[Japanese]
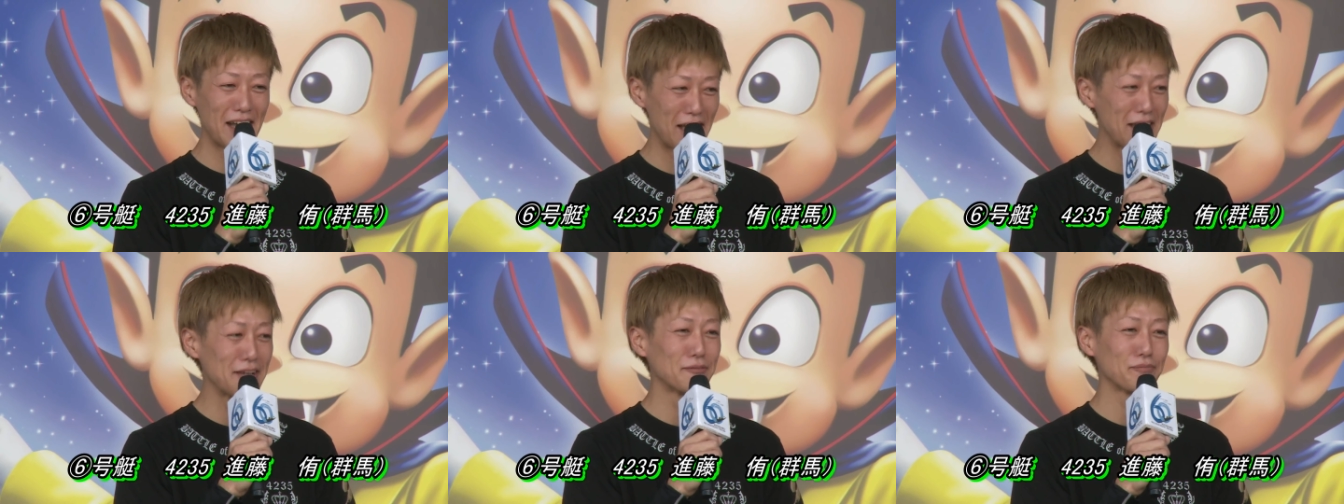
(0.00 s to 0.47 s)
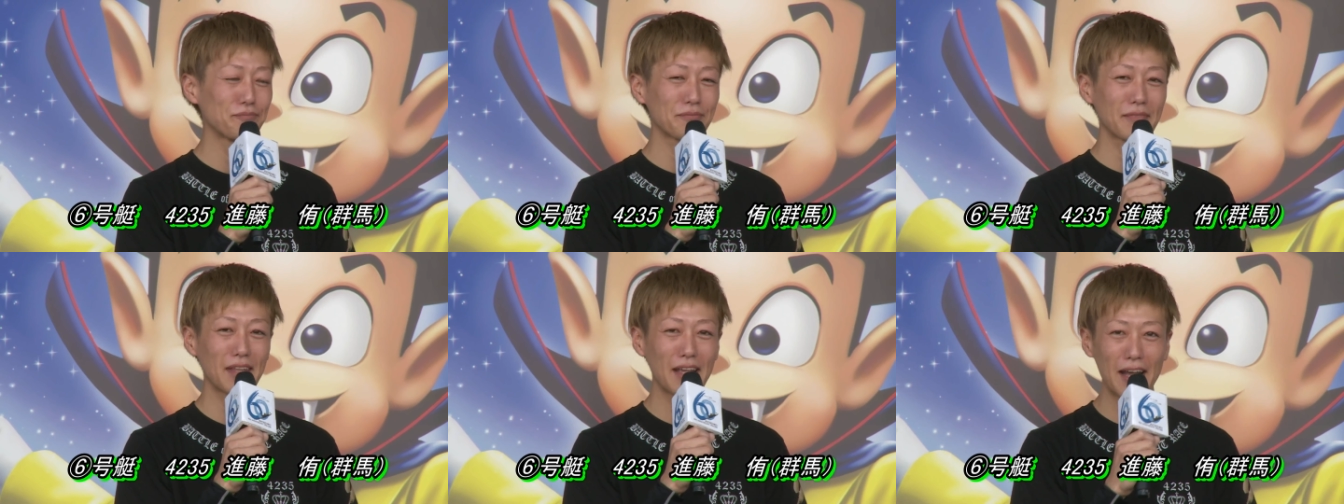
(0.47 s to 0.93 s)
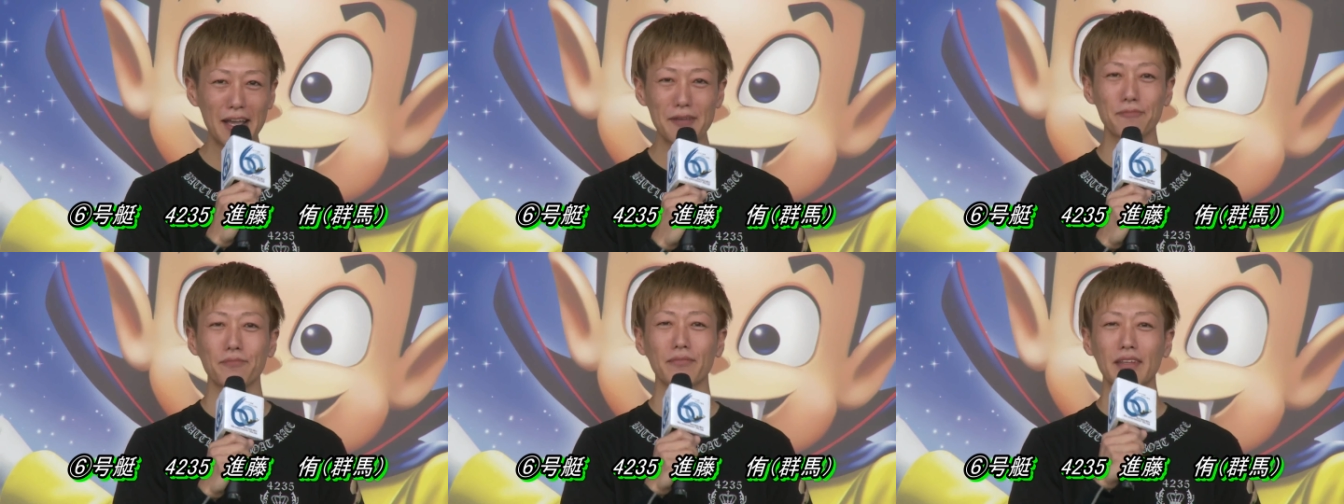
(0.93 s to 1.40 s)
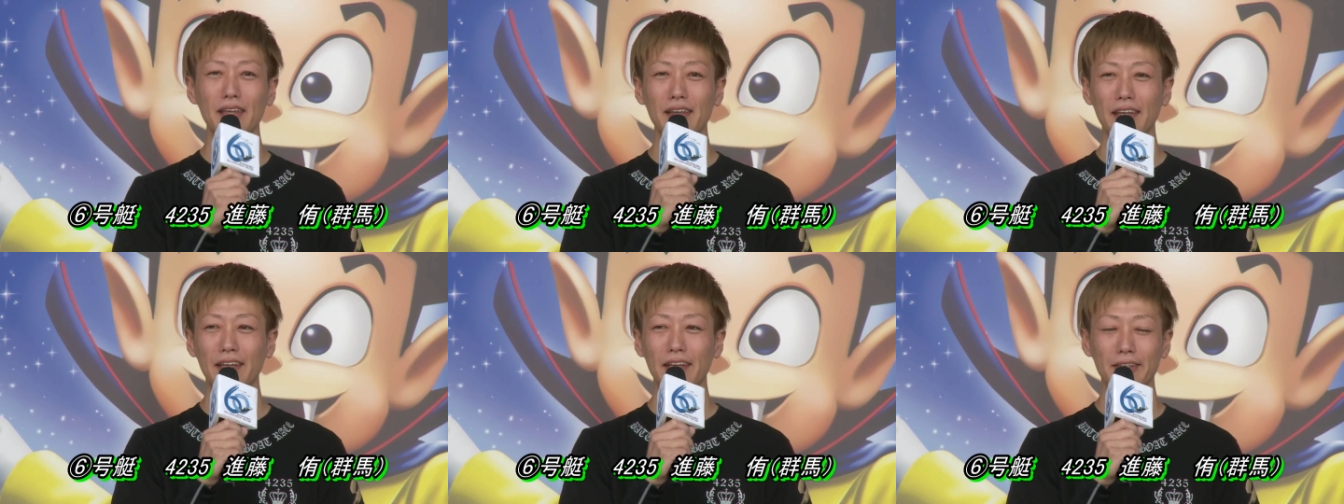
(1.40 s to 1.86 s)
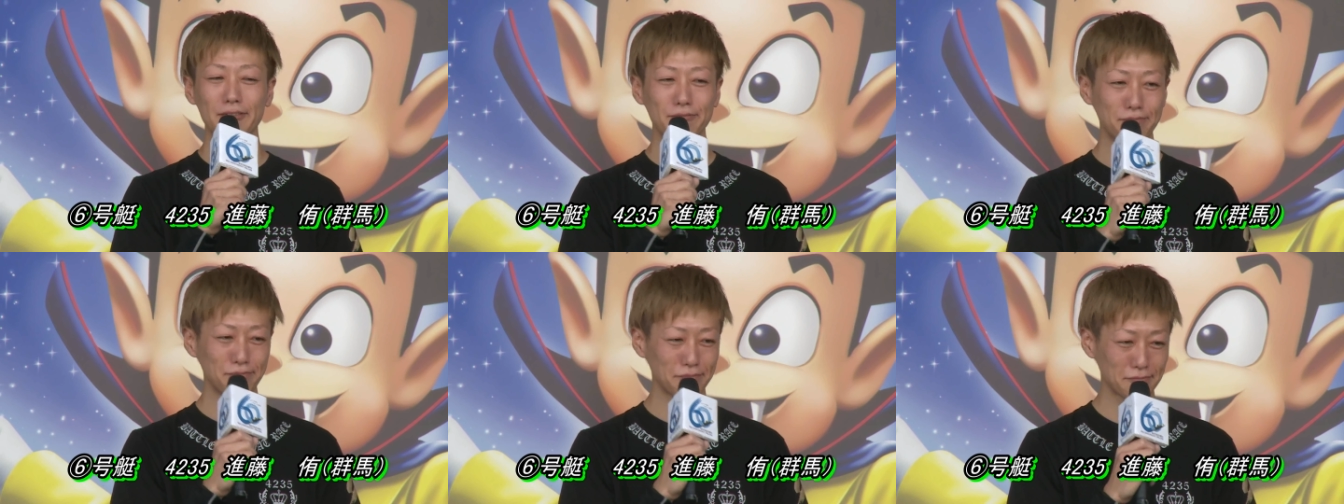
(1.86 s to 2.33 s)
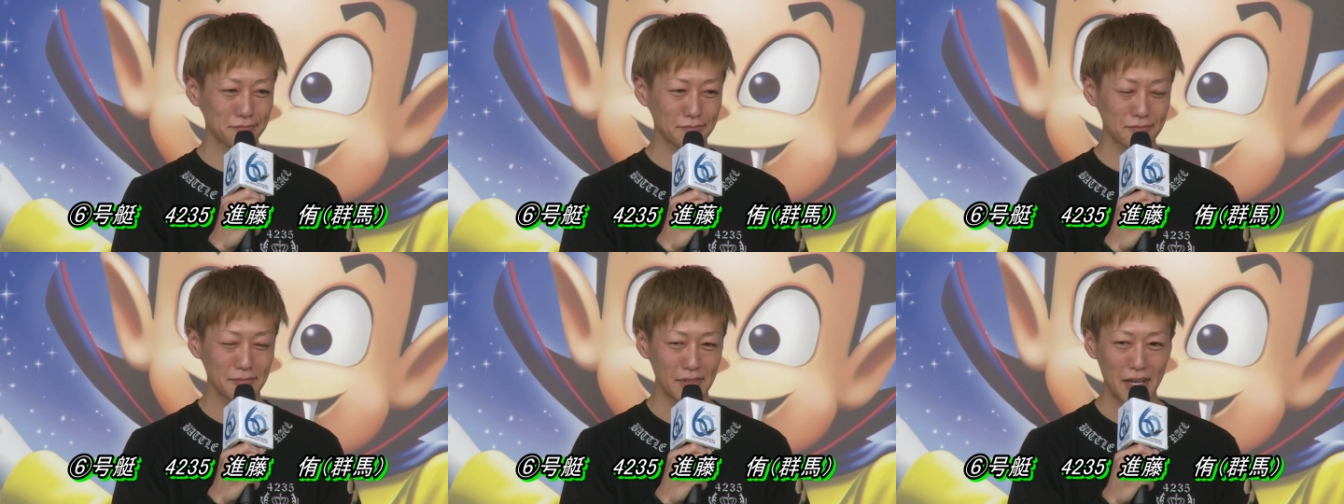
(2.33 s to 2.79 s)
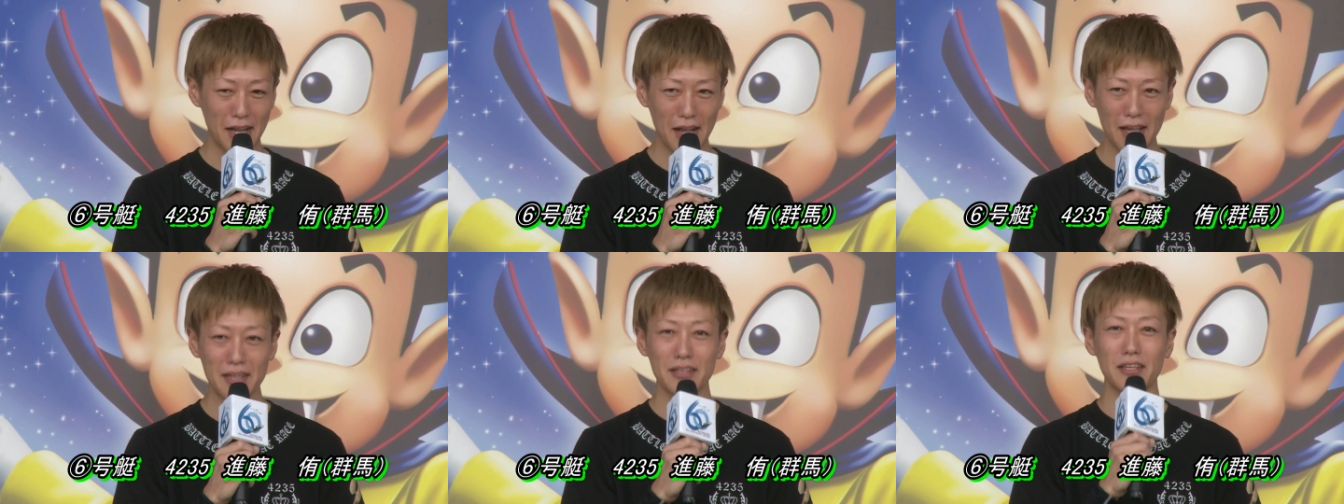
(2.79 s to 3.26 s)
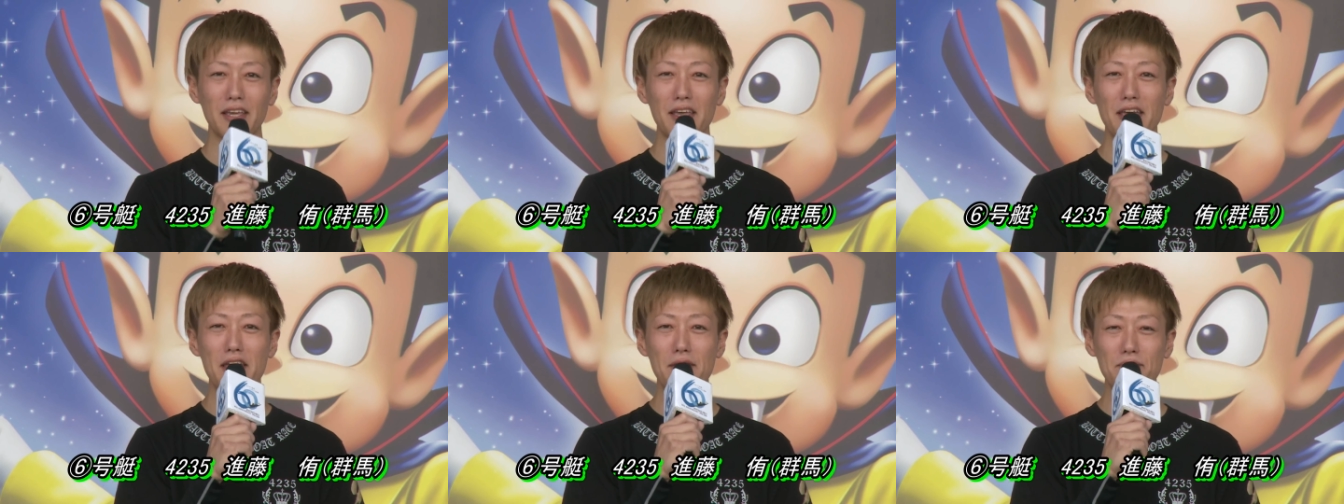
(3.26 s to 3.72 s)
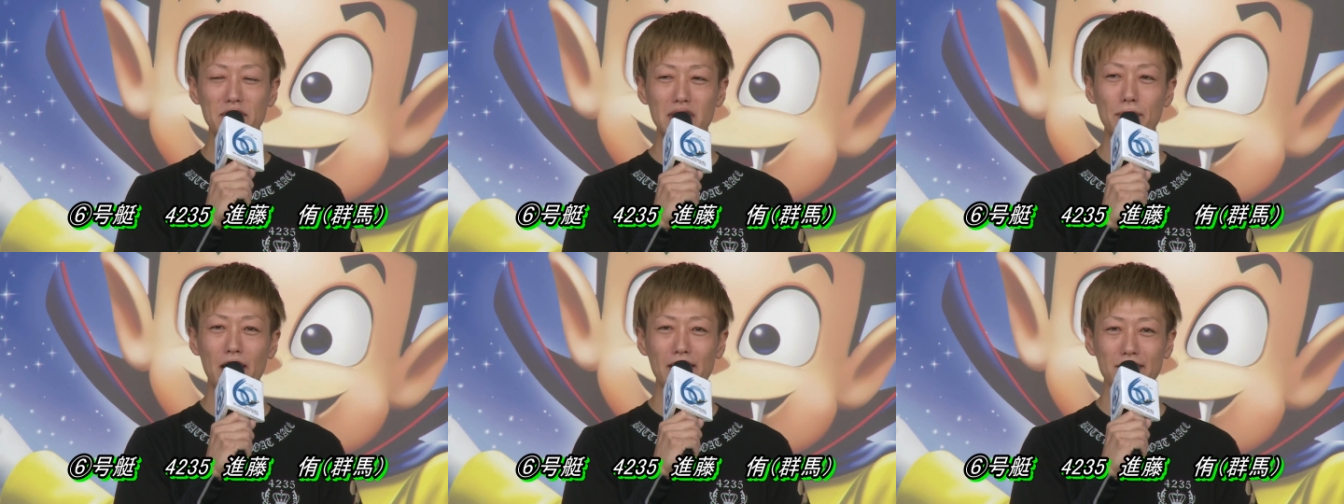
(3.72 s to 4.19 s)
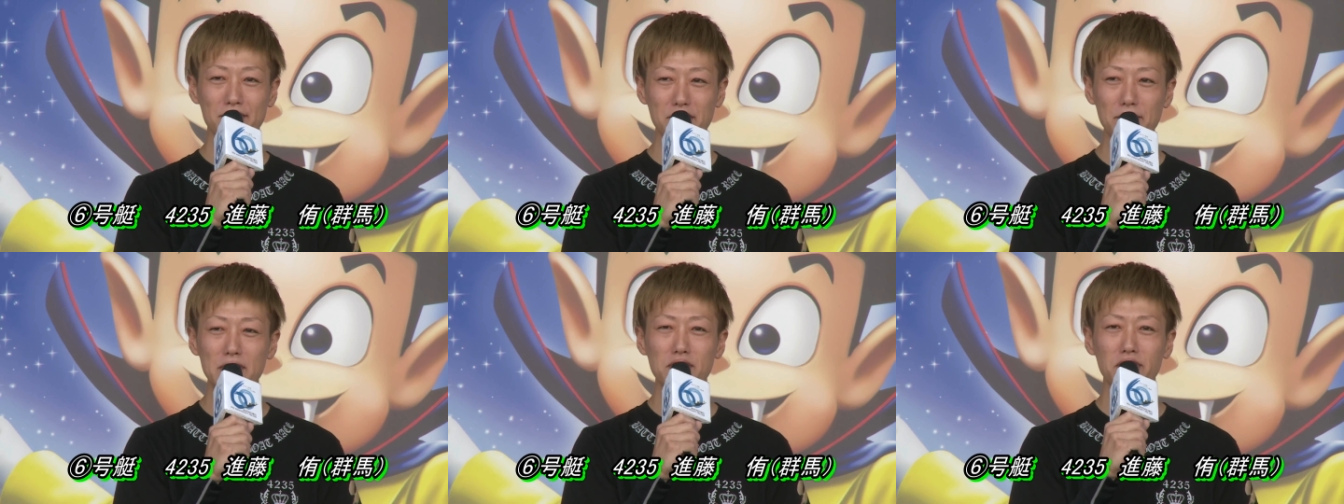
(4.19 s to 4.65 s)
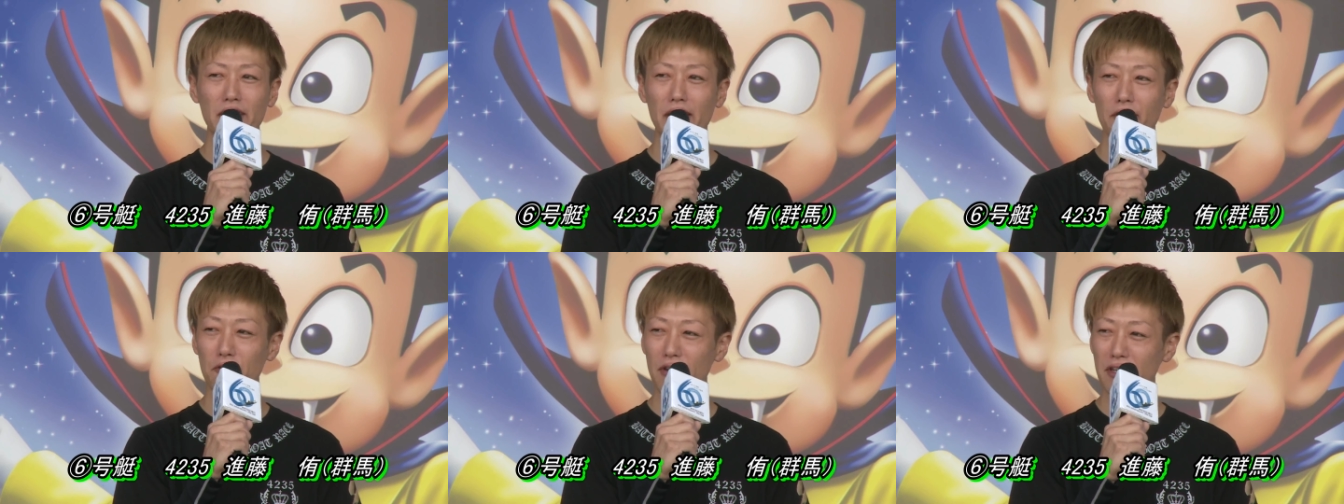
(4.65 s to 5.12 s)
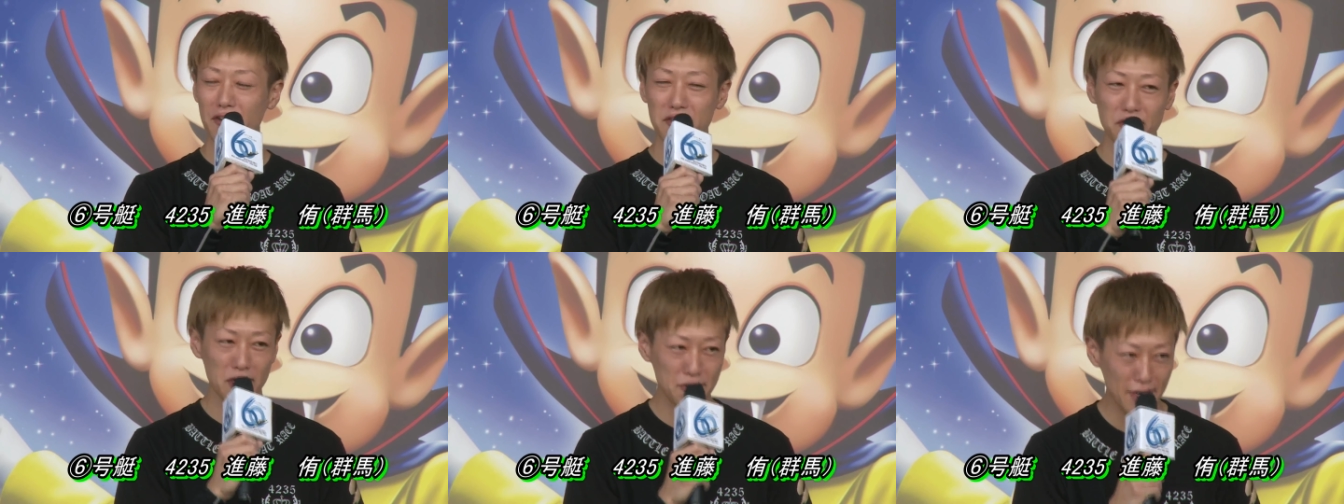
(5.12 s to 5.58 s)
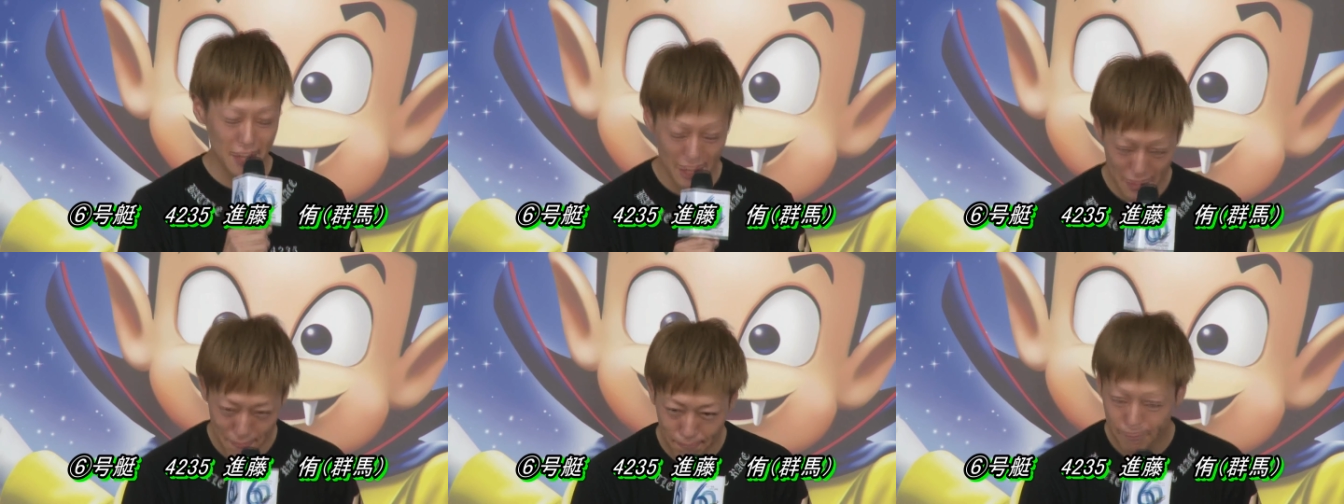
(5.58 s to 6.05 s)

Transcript: はい、最後に皆さんに、はい、ドリーム戦に向けての意気込みをお願いします。はい、えー、見せ場作りますので応援よろしくお願いします。